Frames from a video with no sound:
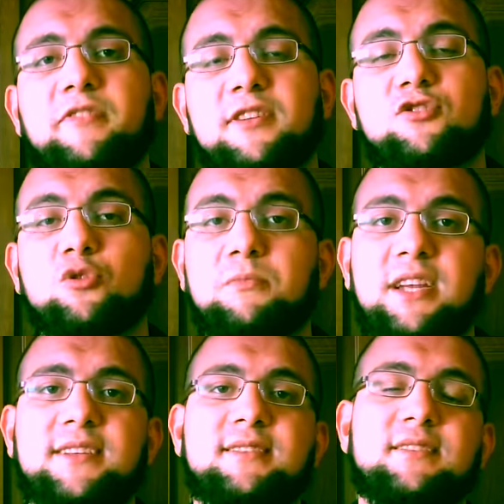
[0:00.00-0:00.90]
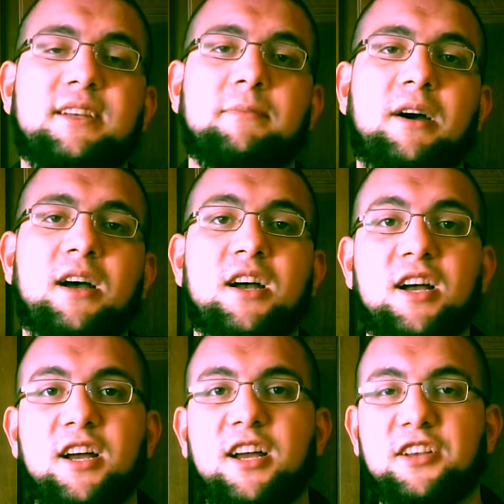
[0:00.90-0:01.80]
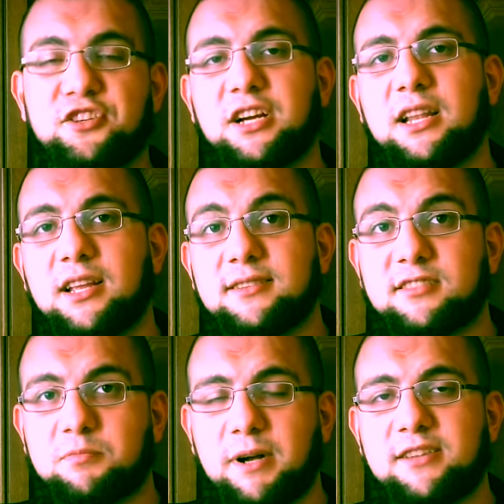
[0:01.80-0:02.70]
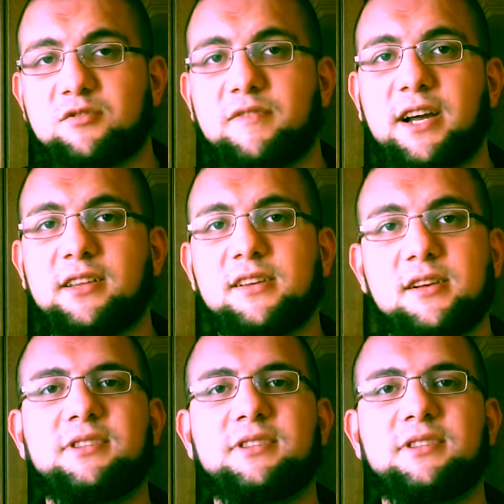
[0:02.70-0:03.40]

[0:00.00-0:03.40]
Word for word: wir zum nächsten Thema, Inshallah ist es bald soweit.